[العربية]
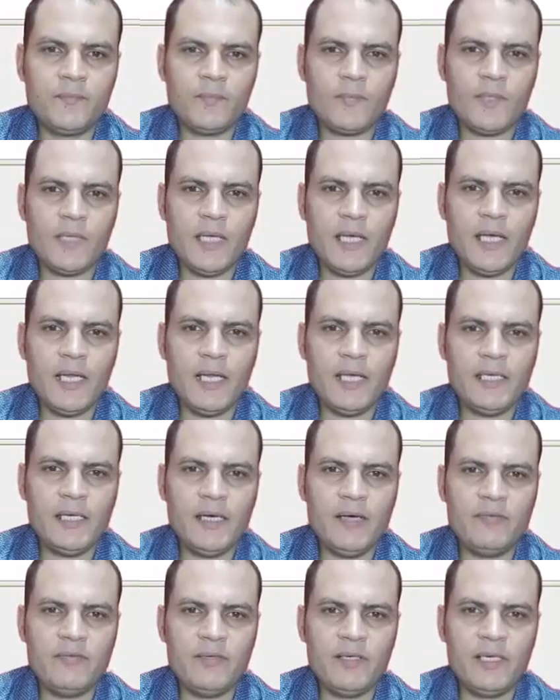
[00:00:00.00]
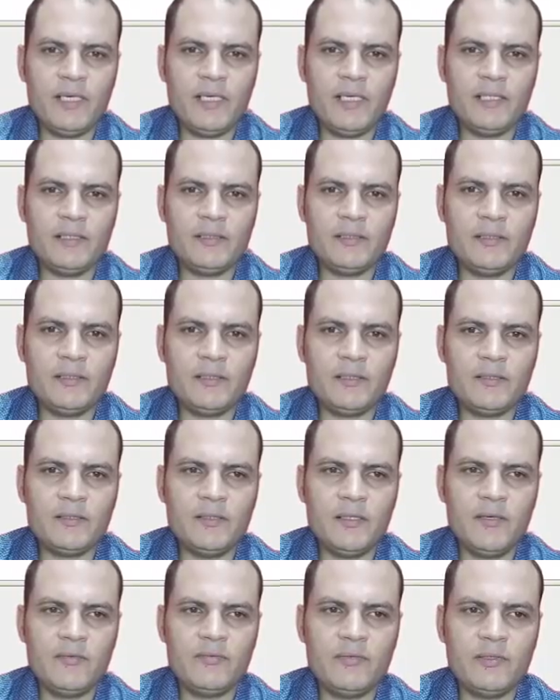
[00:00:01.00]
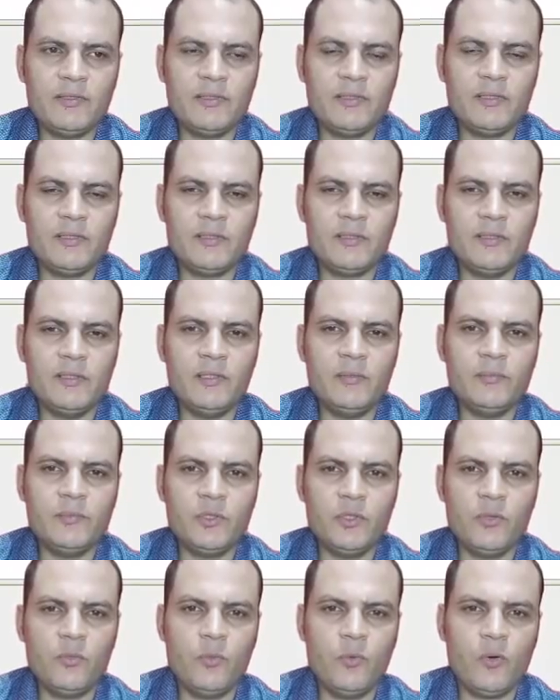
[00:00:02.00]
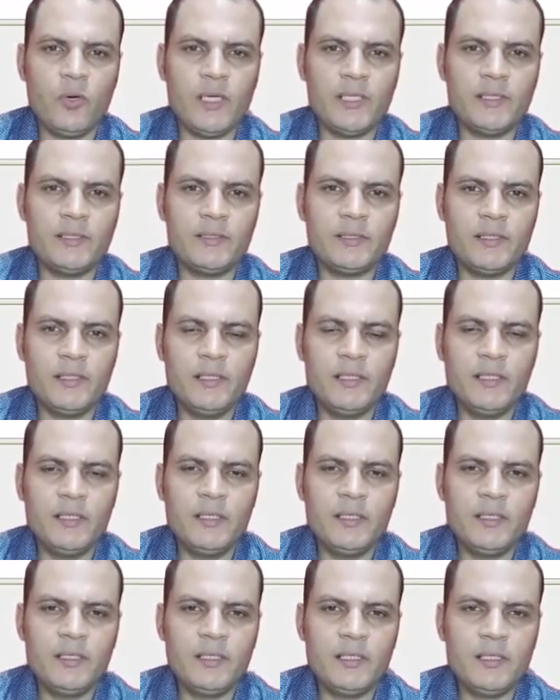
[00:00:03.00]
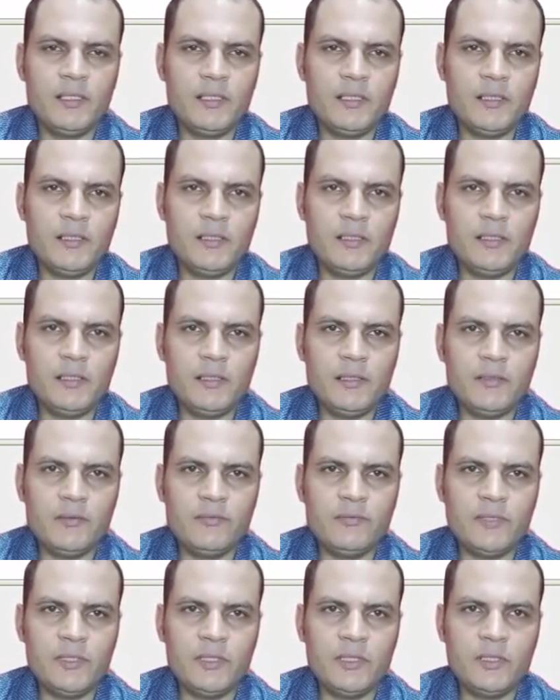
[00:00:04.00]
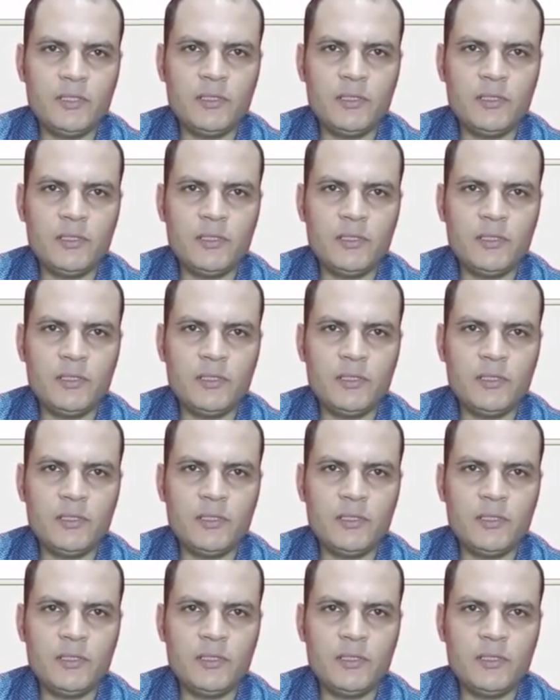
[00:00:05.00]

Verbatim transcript: هلاقيها فعلا اتضافت ضمن البرد اللي في